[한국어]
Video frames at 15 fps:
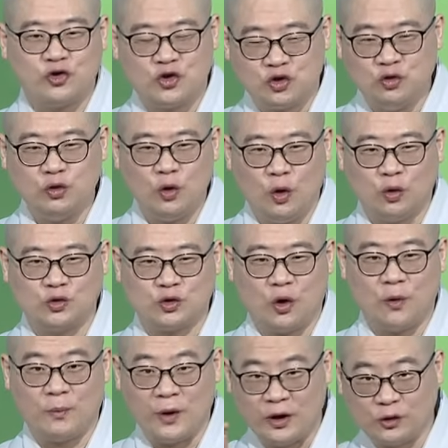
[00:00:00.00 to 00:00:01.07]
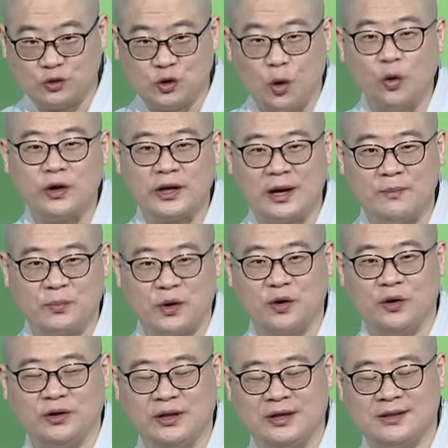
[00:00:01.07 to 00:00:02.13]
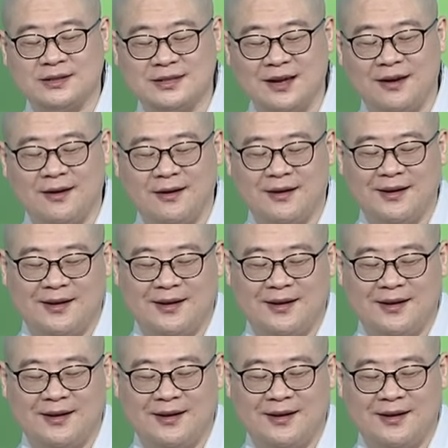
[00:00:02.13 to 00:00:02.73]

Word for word: 흉노족 뭐 이런 족이란 표현이 있죠.